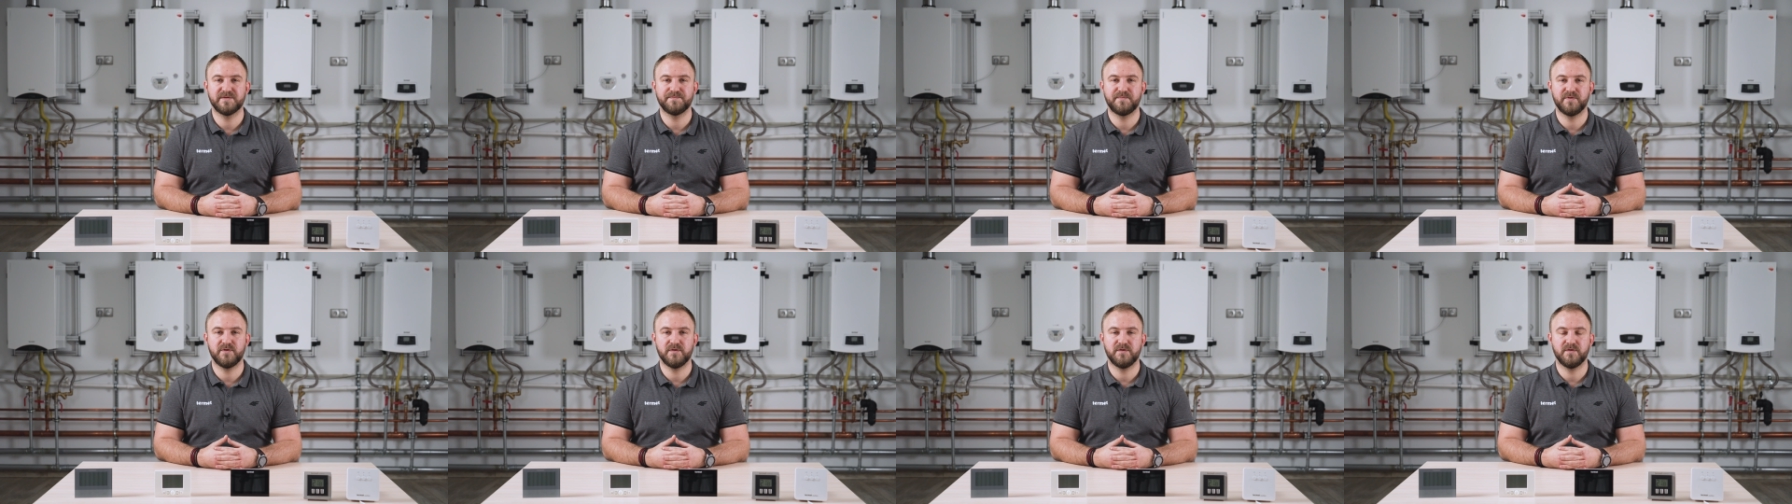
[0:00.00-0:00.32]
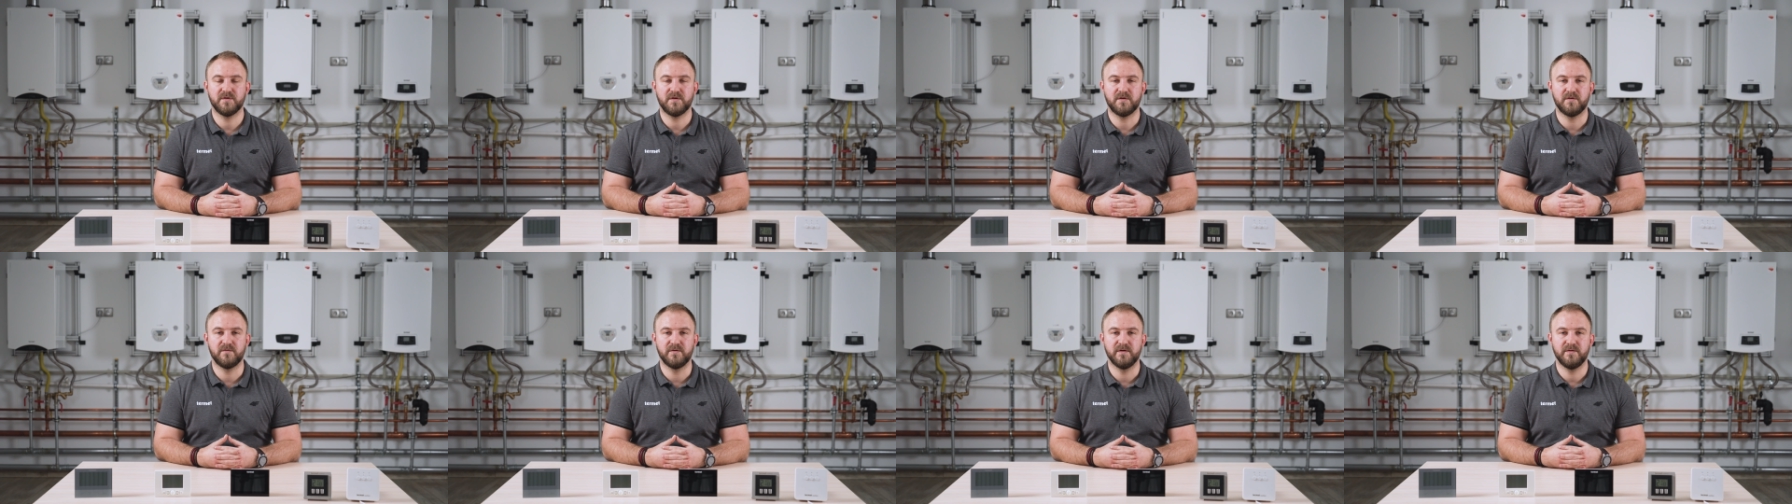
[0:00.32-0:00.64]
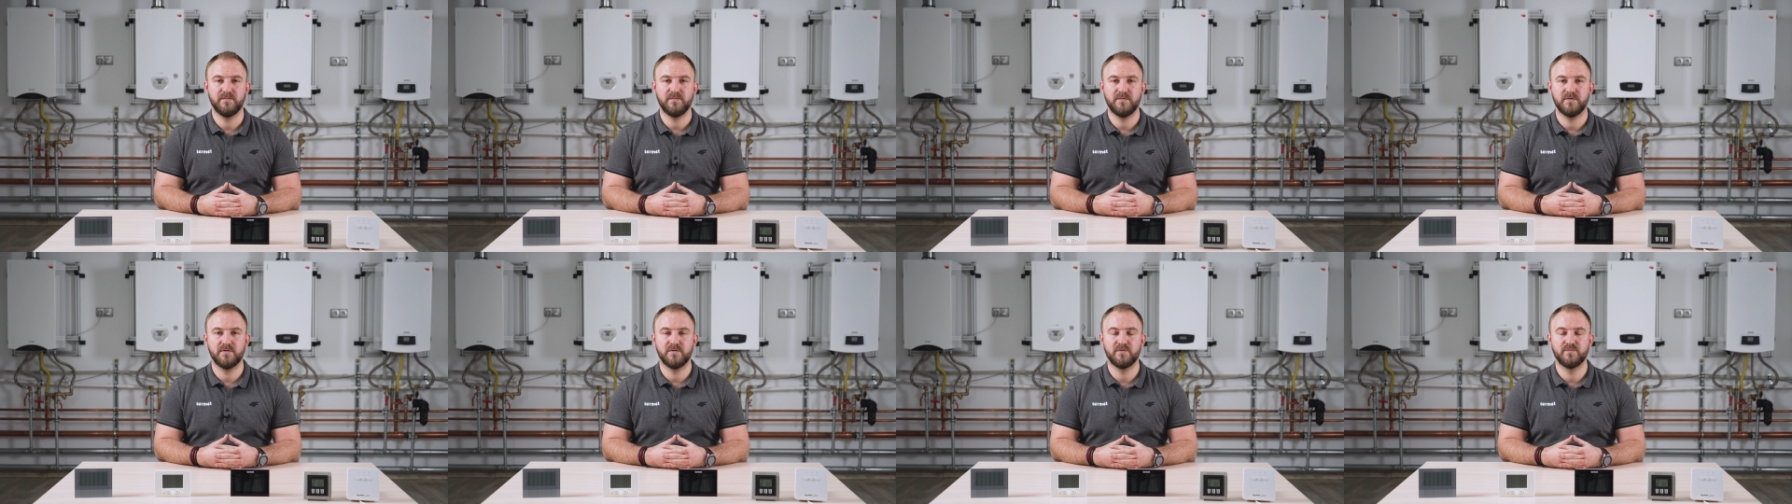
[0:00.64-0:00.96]
jest
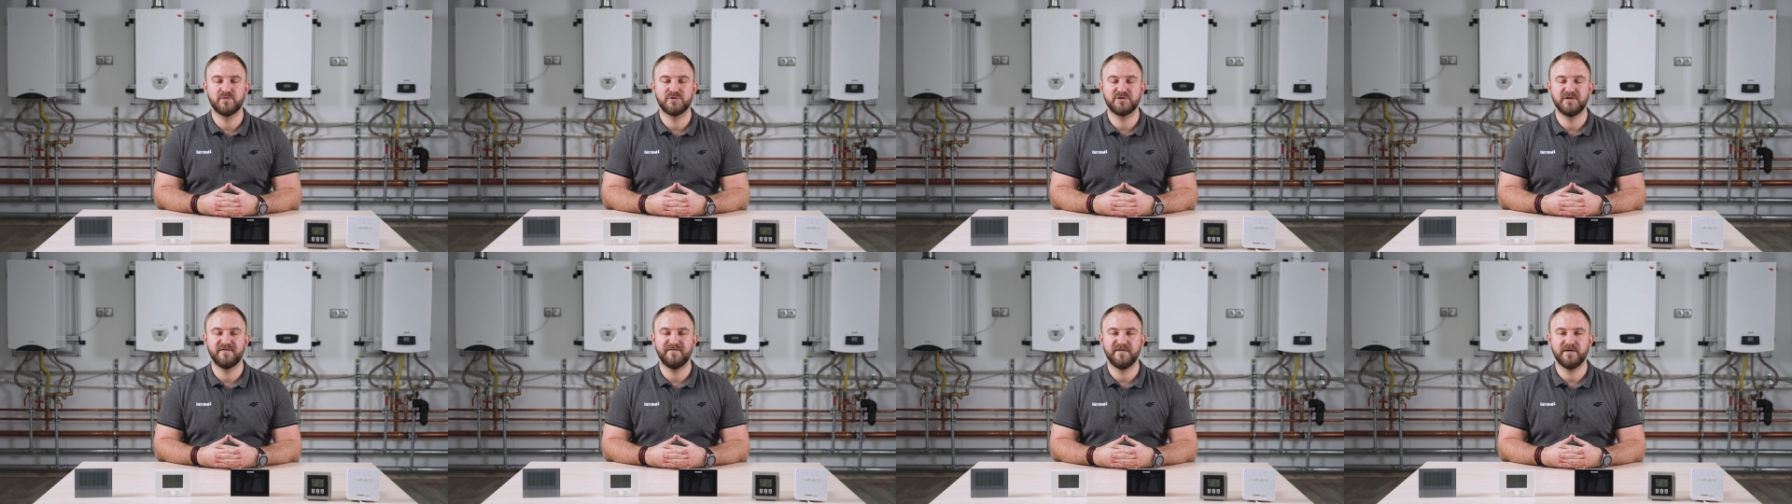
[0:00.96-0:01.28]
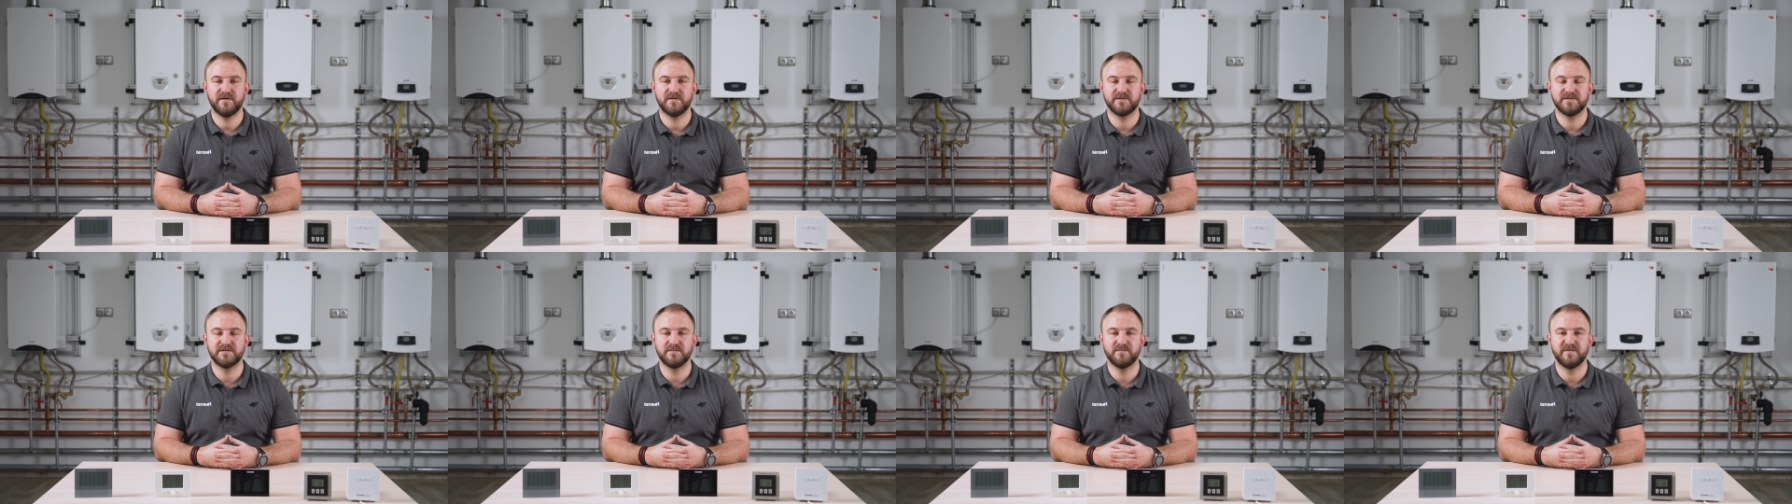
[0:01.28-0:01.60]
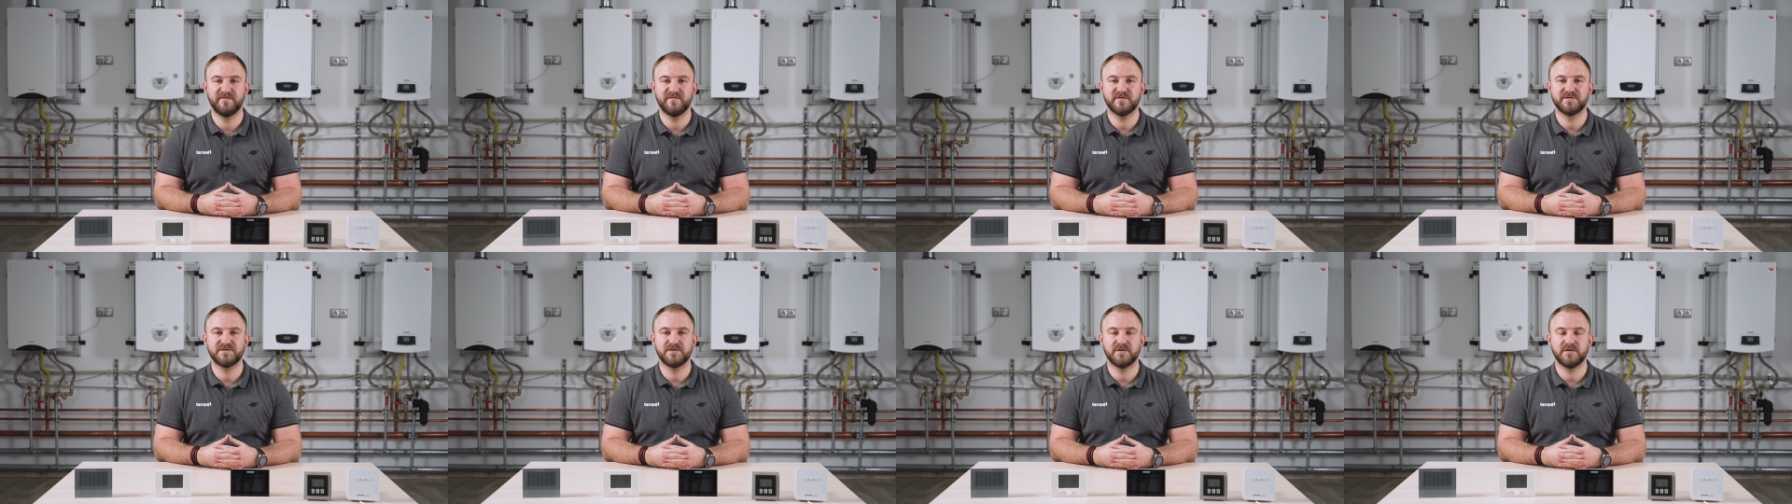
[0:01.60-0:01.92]
protokołem
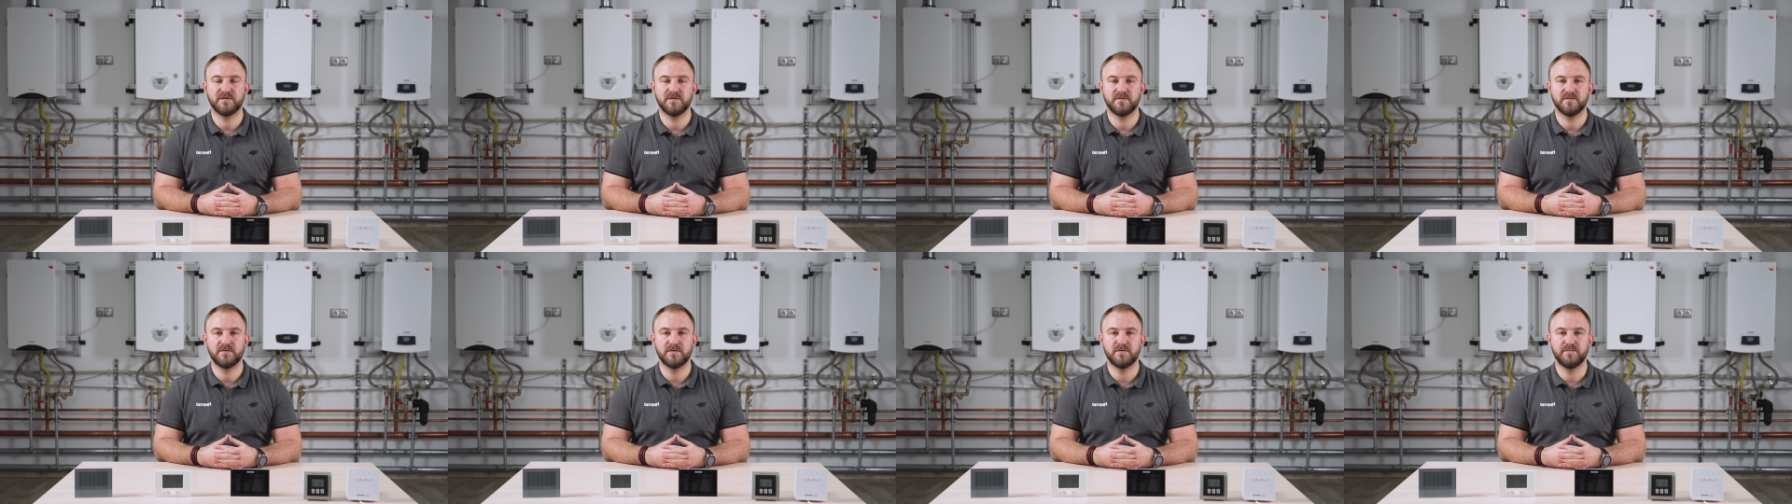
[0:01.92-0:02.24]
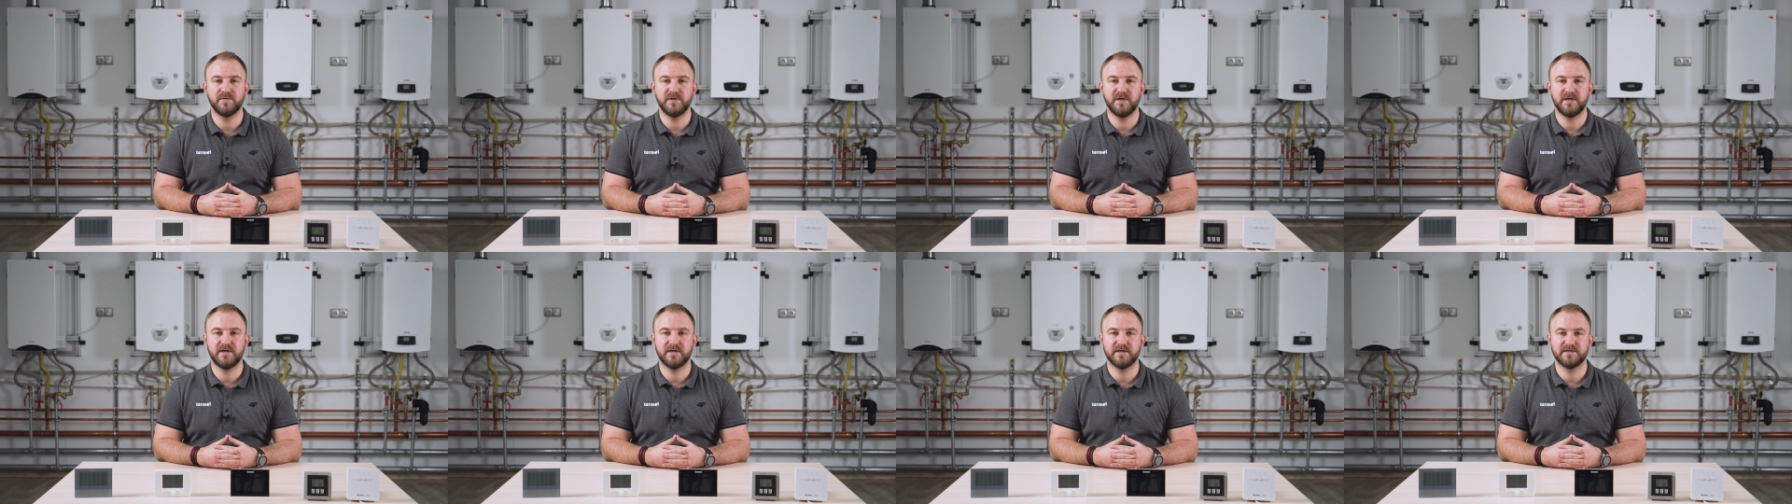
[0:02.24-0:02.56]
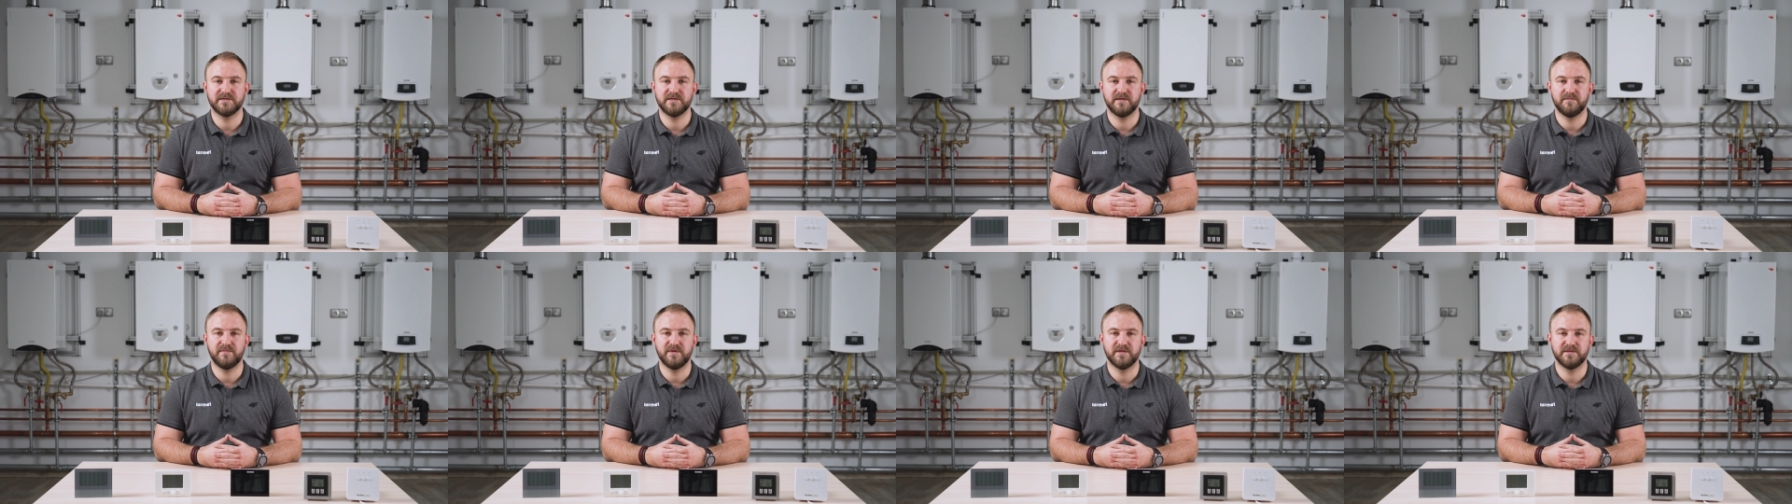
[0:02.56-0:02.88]
umożliwiającym dwustronną komunikację